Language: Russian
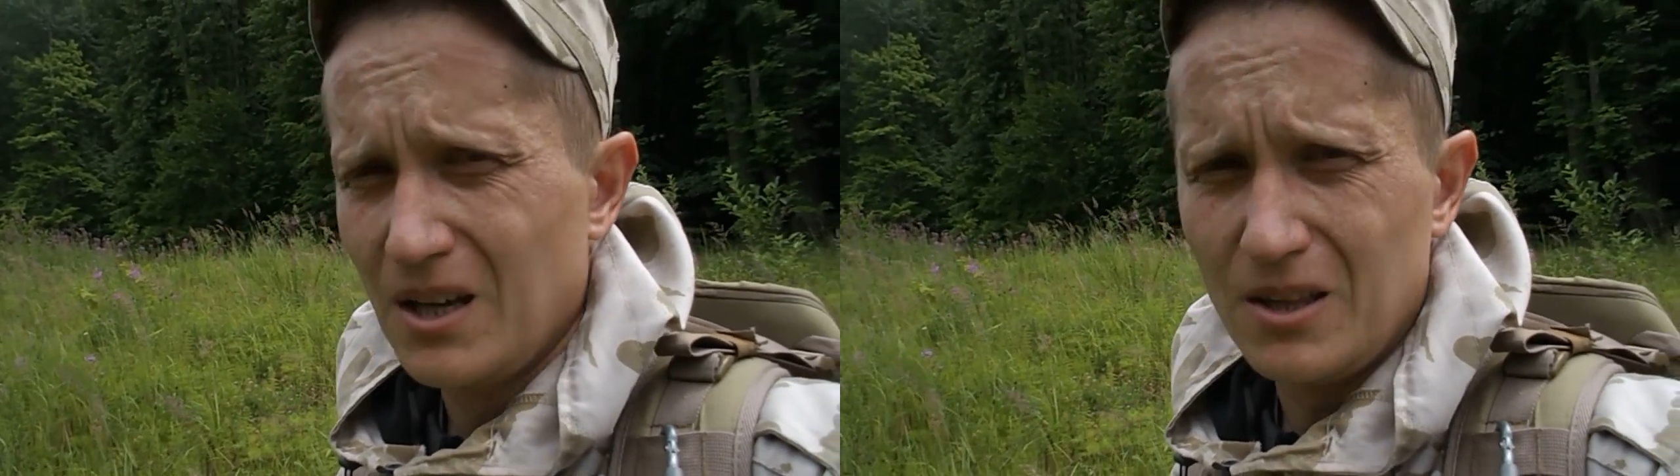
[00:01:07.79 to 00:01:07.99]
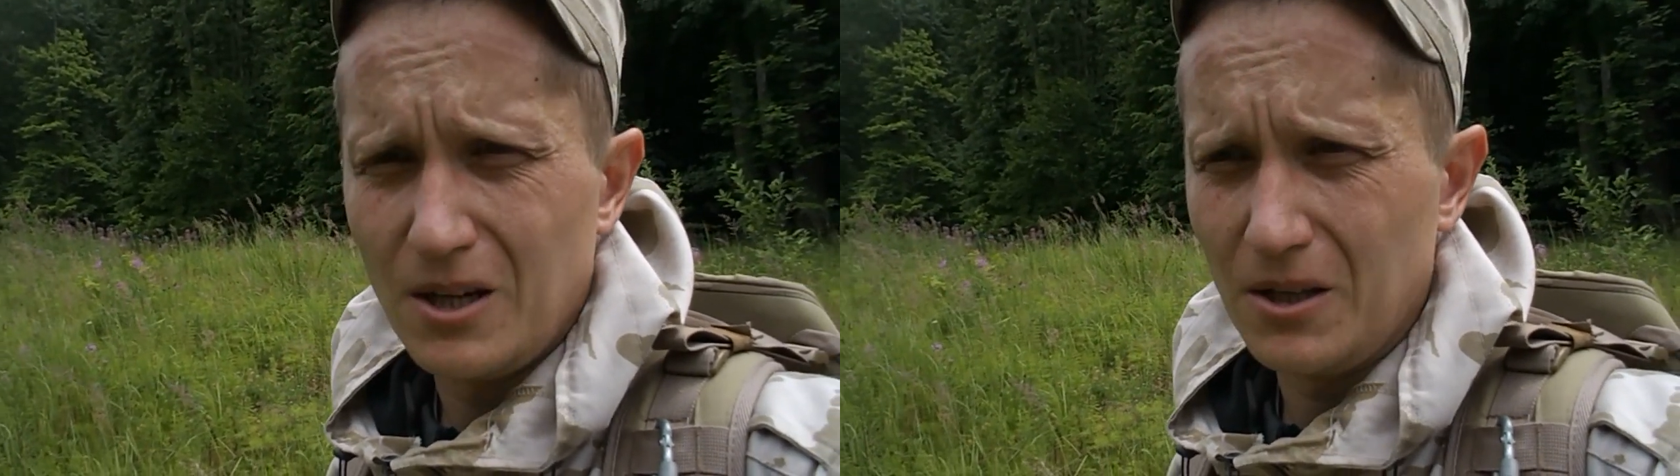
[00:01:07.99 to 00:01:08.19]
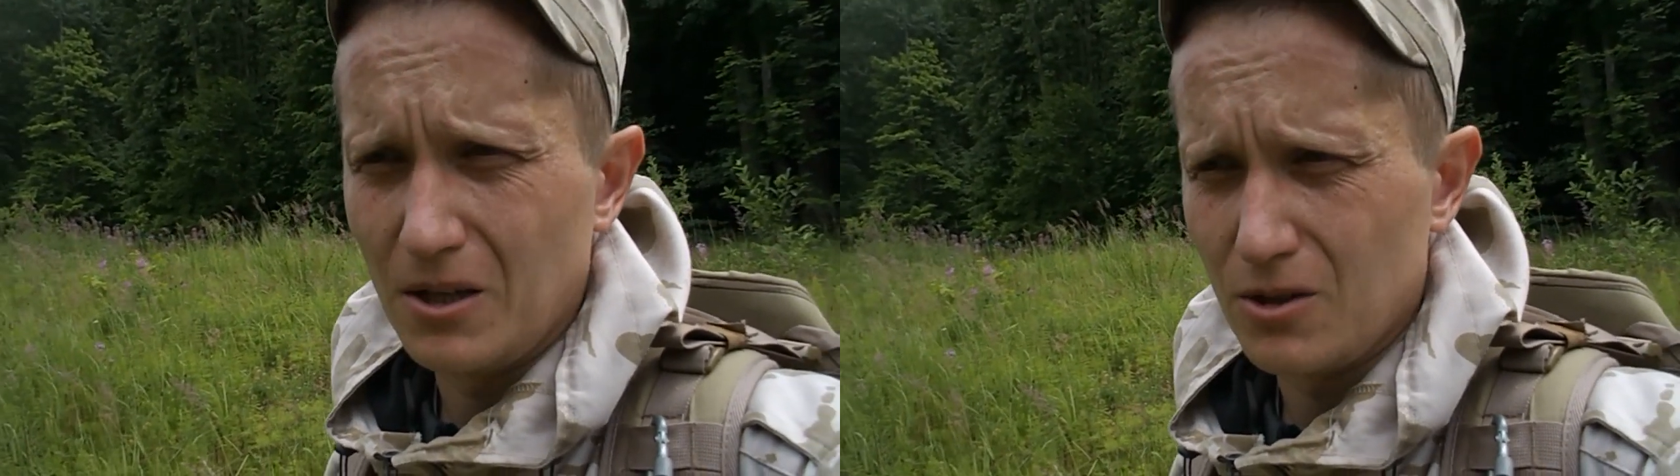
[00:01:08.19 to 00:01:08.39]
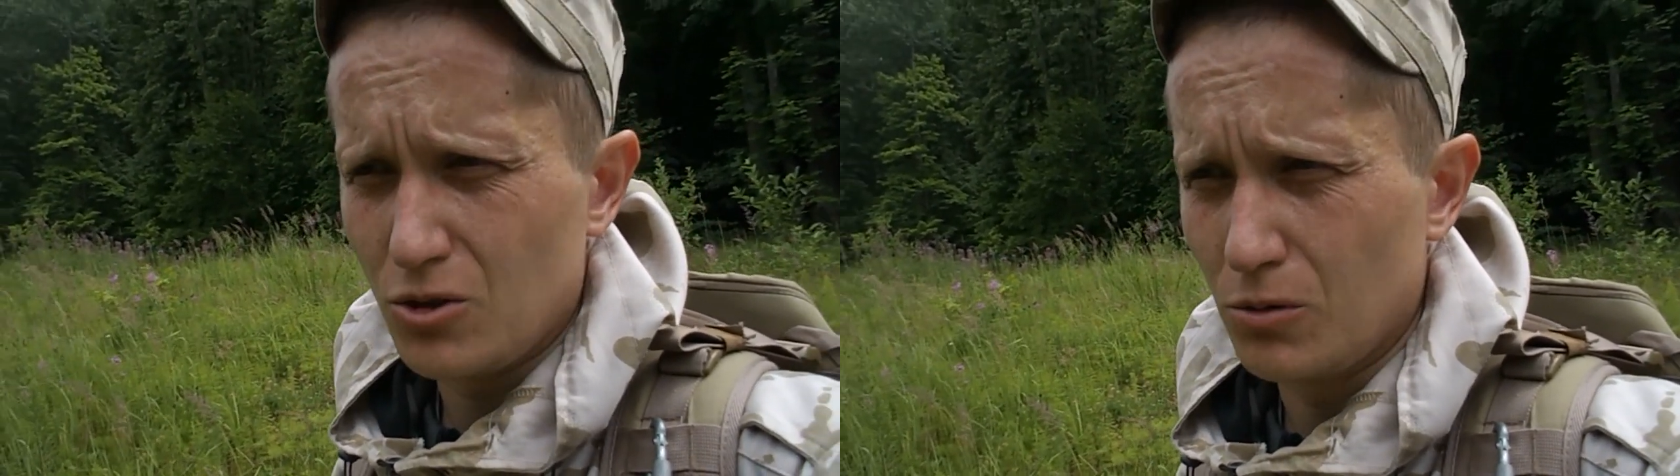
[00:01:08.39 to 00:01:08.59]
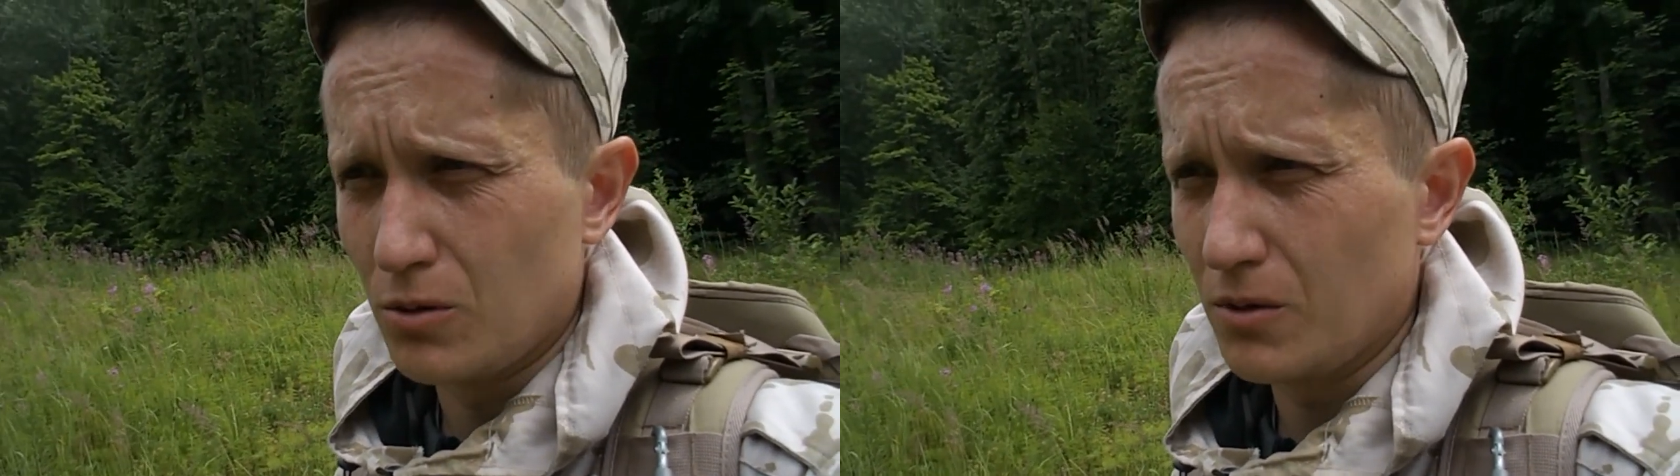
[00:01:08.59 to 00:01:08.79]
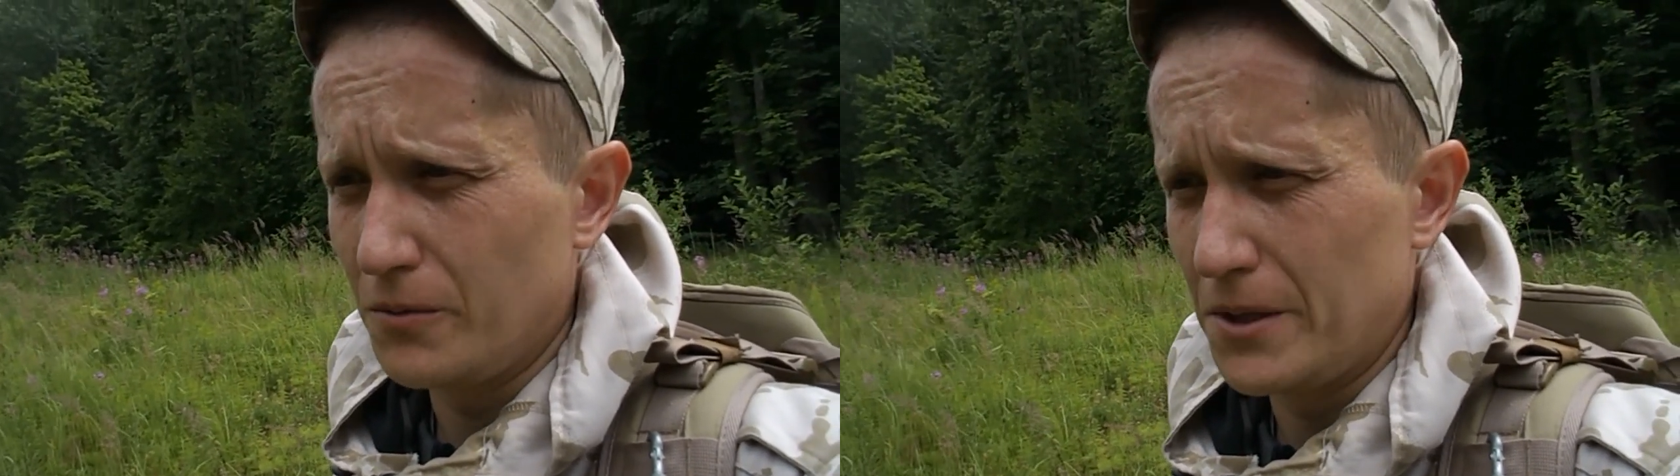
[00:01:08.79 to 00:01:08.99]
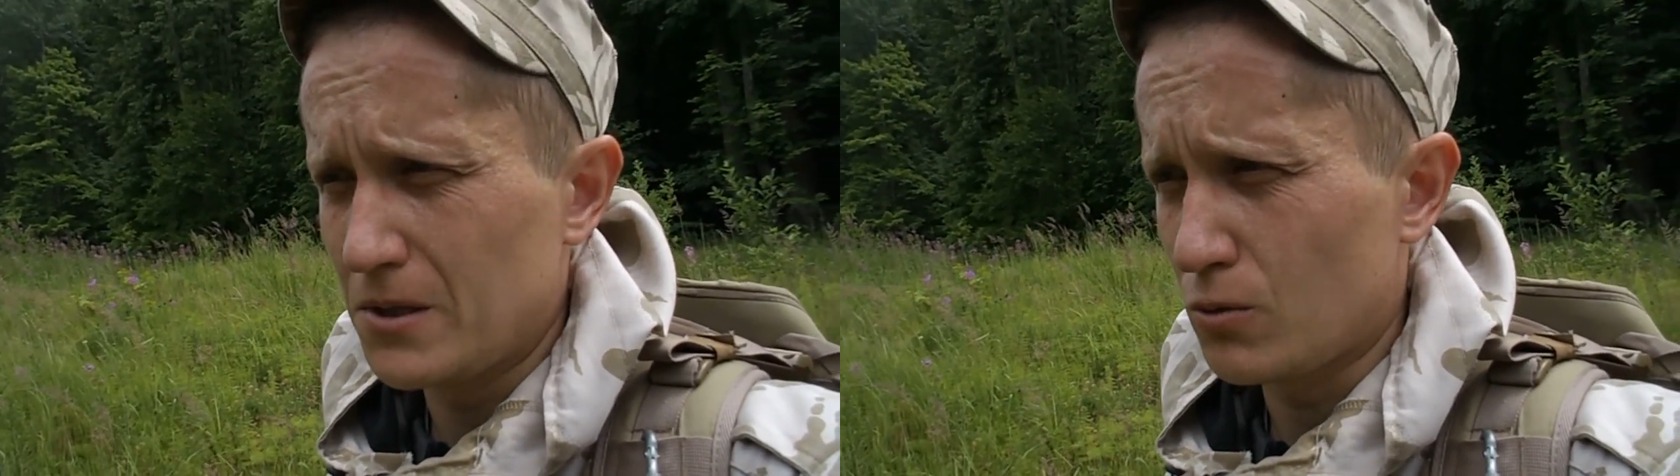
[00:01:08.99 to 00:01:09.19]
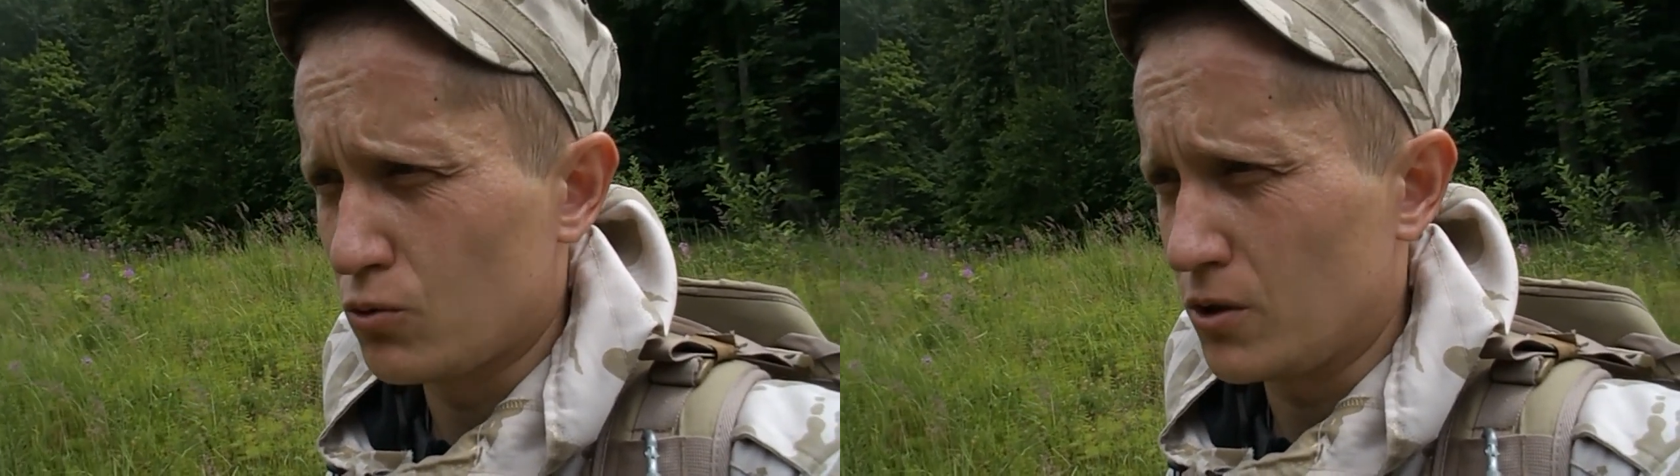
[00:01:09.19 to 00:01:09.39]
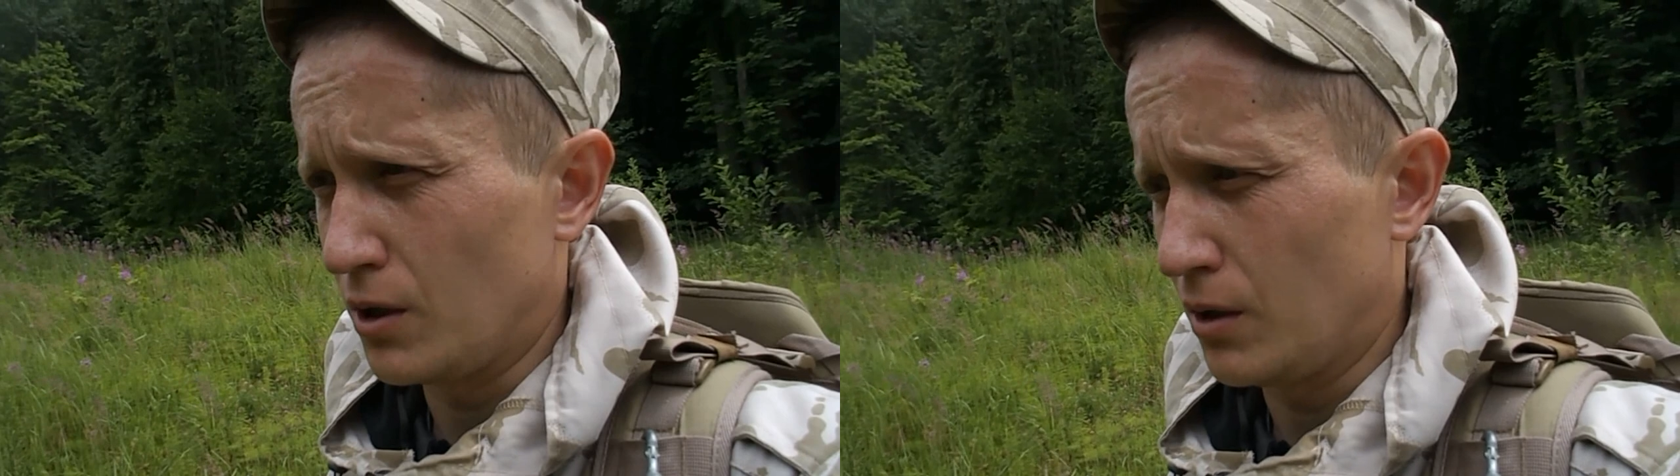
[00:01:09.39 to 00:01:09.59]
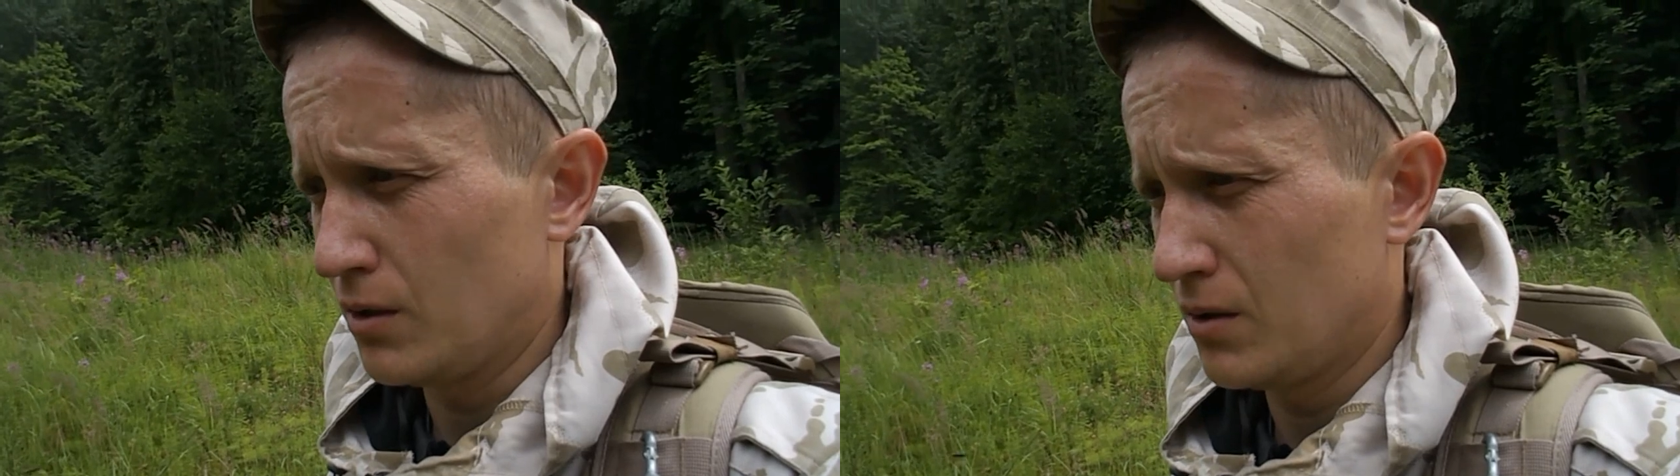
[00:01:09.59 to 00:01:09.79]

третий или четвертый выезд уже